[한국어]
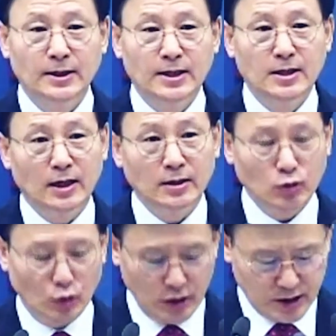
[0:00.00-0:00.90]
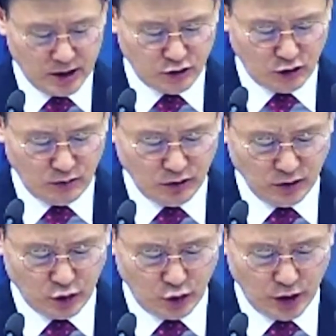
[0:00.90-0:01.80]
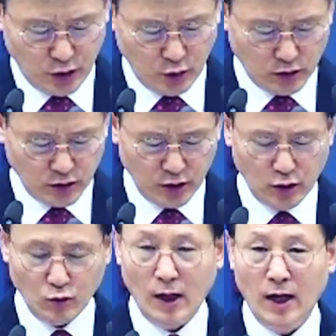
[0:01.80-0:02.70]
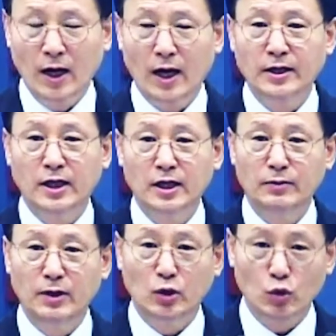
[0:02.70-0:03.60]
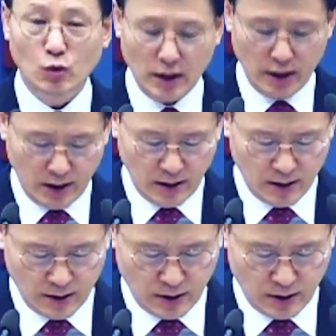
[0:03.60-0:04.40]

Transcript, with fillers: 인간은 돌이킬 수 없는 죄인이고 그 결과 하나님의 영광에